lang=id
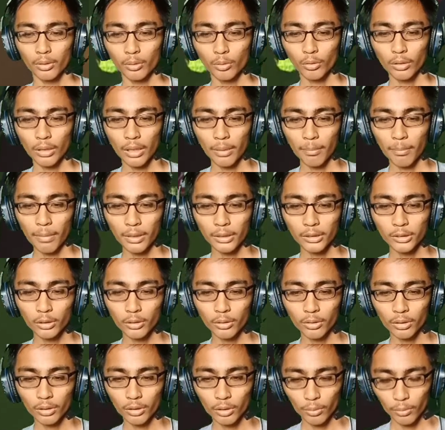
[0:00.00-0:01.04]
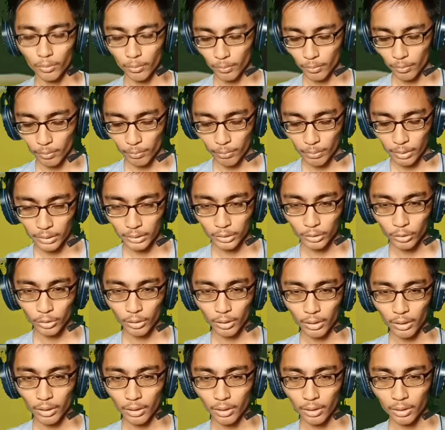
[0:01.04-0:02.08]
tukang bakso atau
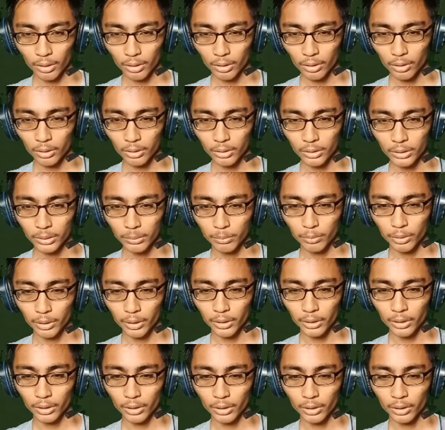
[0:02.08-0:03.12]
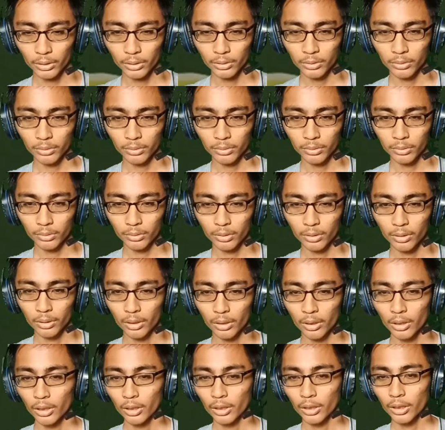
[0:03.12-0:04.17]
bakso uh, simulator ya
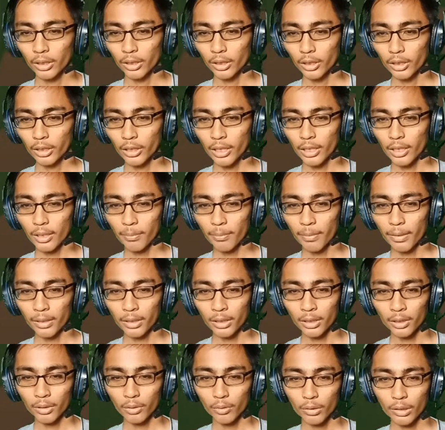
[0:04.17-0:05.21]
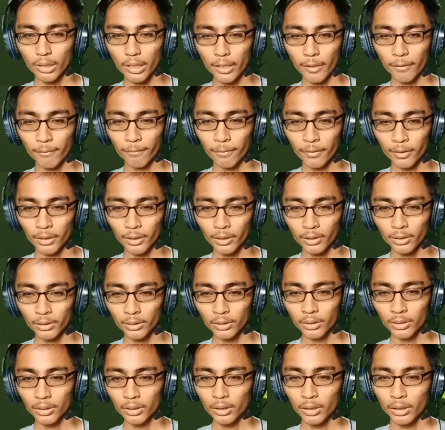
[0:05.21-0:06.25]
nih dia yang kemarin good evil
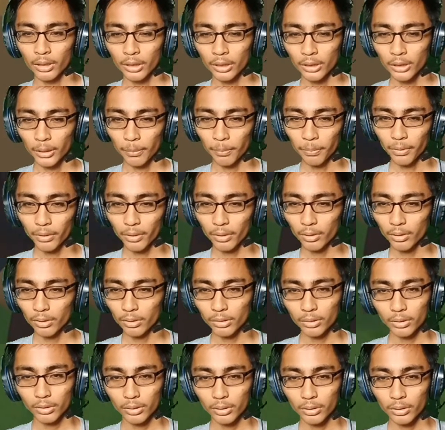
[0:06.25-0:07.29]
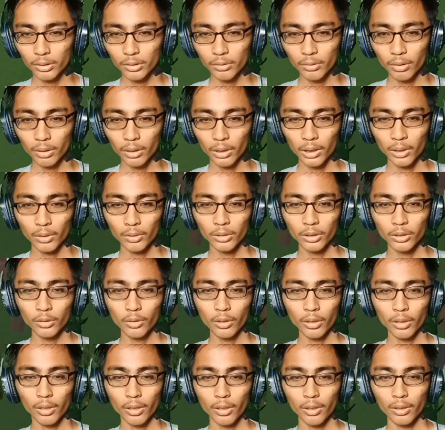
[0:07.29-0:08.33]
tapi gua nggak tahu sih
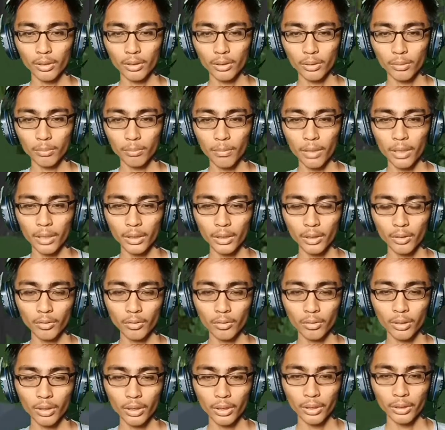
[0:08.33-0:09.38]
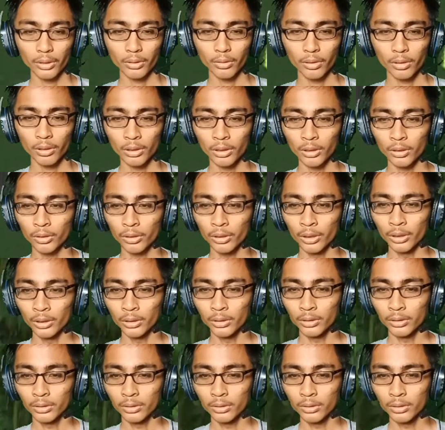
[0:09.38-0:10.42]
itu baik atau enggak ya orang itu ya
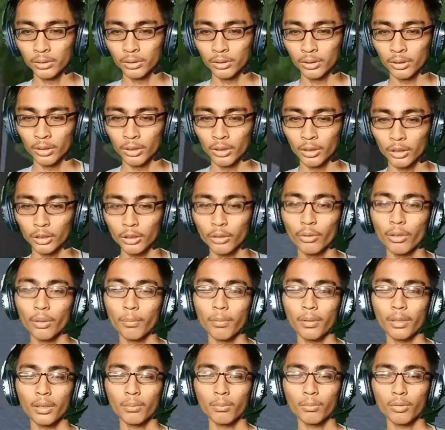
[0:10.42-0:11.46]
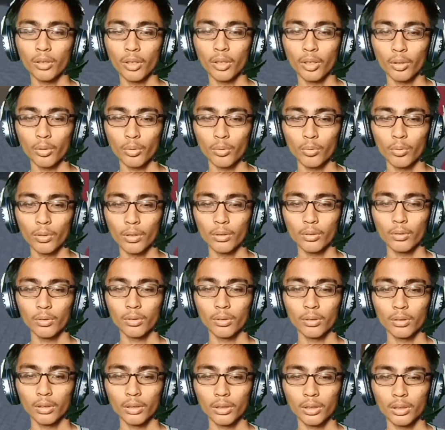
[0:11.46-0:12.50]
saya udah bertemu dengan dua
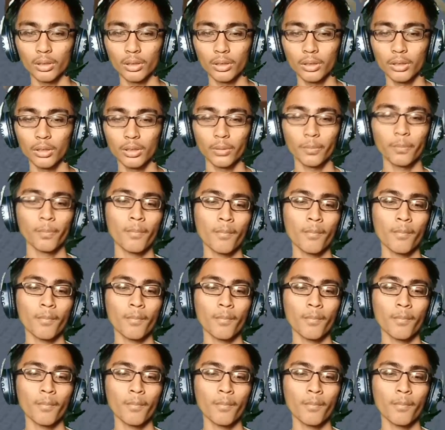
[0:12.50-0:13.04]
uh,